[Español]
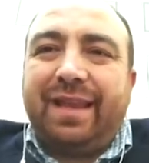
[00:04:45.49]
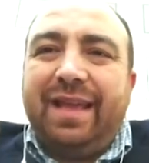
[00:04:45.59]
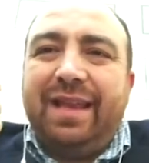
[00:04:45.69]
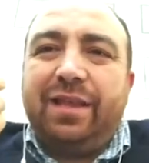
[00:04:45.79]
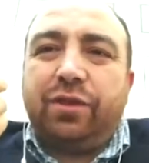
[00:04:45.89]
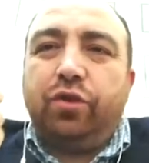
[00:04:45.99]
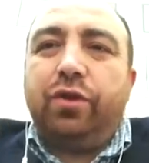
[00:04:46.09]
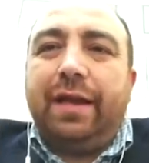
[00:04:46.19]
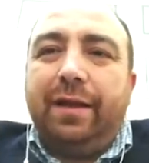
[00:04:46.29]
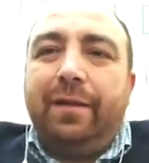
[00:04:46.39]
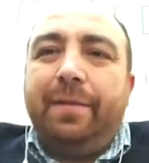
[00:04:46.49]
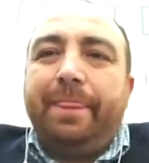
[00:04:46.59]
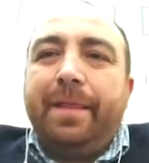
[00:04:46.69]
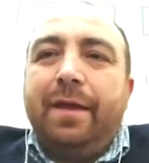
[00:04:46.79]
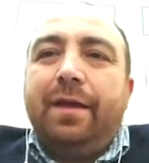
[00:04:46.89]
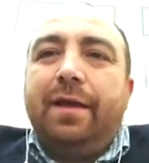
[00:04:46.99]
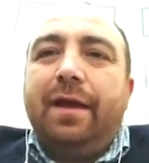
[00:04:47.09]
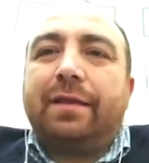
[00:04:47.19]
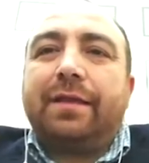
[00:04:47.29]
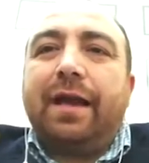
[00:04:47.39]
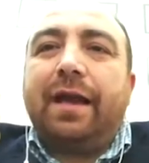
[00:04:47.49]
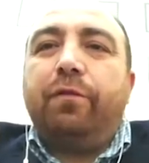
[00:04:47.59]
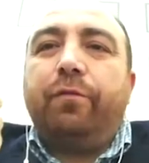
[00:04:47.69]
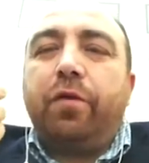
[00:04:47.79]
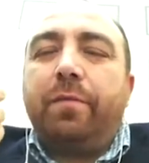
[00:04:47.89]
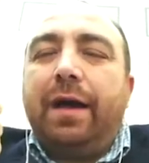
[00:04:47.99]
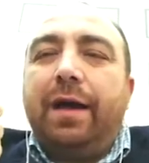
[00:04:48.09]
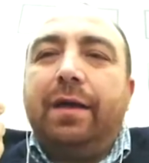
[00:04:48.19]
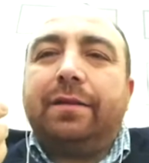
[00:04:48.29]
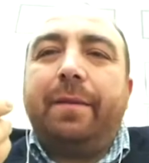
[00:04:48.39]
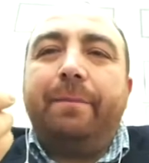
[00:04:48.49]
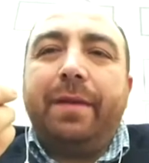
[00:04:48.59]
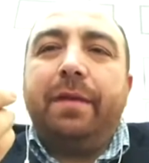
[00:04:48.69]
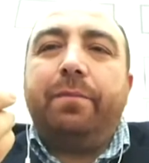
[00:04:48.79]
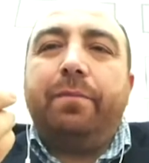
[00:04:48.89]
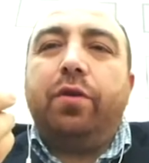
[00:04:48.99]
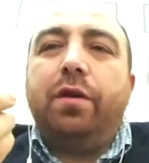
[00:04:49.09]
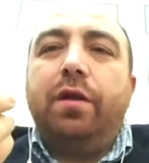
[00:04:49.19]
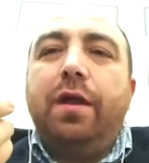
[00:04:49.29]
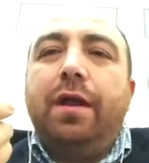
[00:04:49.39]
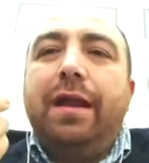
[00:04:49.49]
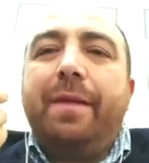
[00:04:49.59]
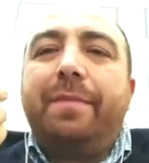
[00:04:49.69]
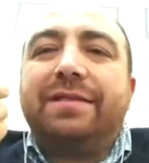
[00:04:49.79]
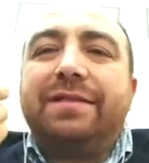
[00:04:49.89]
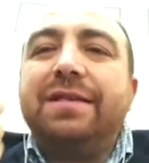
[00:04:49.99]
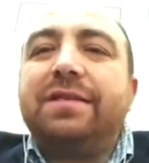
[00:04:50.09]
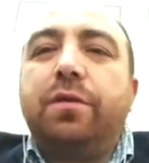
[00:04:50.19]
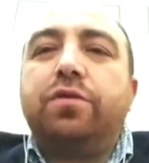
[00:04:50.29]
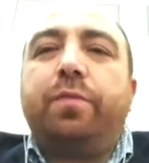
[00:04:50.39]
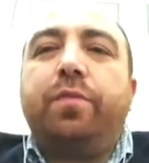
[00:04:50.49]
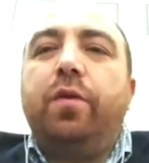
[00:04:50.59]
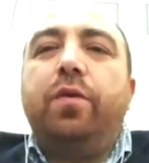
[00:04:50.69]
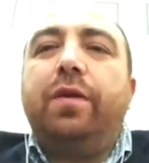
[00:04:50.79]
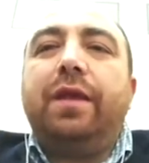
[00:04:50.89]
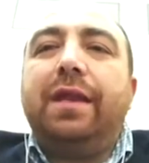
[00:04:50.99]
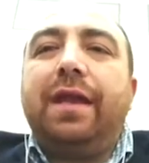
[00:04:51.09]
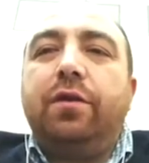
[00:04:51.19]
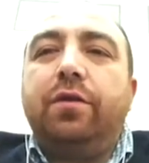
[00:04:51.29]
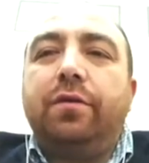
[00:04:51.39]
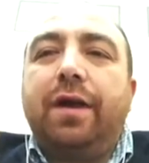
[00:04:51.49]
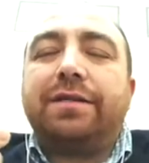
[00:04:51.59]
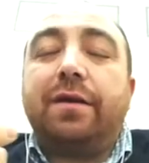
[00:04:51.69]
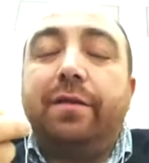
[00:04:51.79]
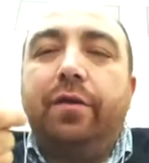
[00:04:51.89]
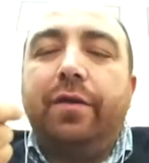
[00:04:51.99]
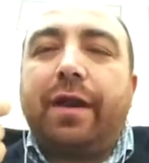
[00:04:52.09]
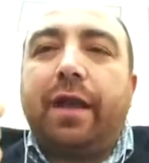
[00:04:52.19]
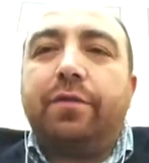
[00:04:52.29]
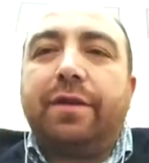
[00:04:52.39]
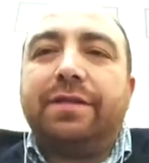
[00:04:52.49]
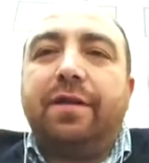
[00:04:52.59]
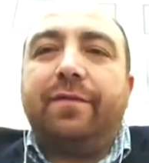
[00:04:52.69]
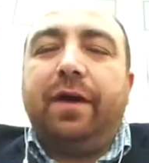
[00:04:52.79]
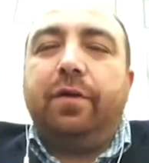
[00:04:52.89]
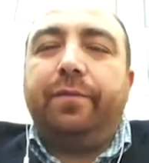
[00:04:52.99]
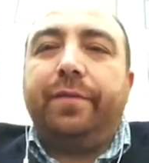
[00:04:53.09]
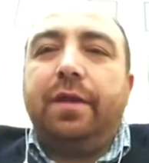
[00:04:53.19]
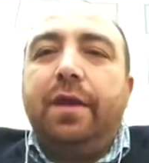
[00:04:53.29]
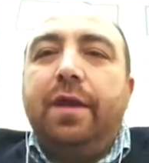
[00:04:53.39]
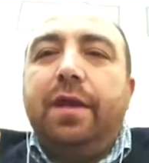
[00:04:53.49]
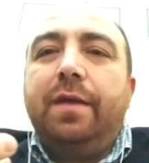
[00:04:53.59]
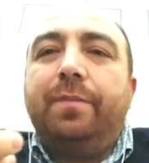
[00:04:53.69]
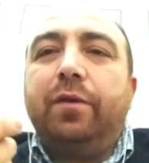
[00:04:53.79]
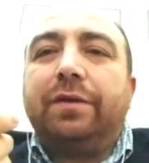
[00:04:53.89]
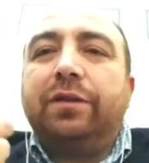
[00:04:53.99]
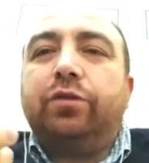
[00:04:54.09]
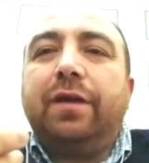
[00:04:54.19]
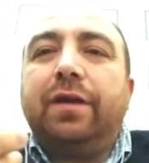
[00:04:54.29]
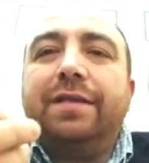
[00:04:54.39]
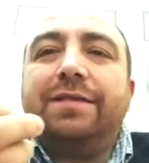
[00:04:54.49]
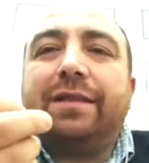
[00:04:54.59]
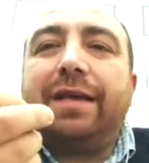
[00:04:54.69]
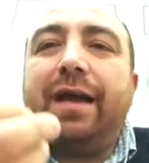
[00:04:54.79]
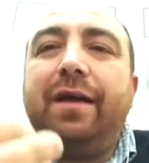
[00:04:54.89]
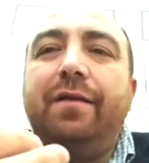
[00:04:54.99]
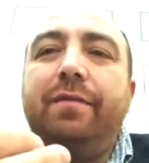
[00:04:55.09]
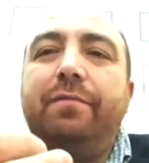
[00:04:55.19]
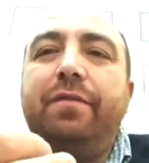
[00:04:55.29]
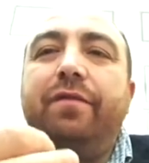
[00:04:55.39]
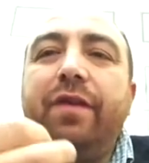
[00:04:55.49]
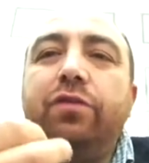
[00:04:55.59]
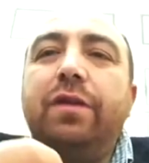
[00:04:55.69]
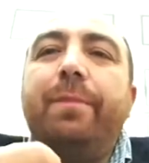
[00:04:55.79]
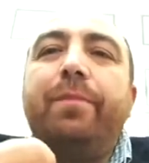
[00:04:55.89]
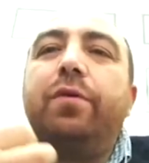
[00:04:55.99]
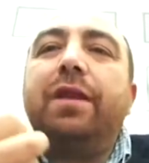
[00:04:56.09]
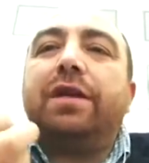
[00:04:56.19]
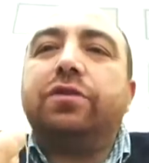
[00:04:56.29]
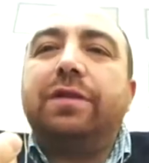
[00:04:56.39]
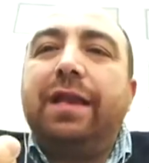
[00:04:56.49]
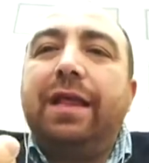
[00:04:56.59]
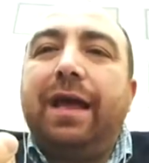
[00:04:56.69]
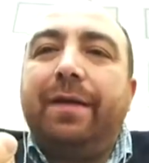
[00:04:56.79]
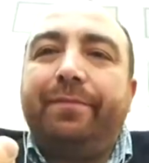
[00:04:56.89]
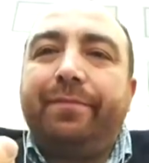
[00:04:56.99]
en la historia, está conformada también por la presencia de nuestros pueblos originarios a través de los escaños reservados. Y por lo tanto aquí se está viviendo la plurinacionalidad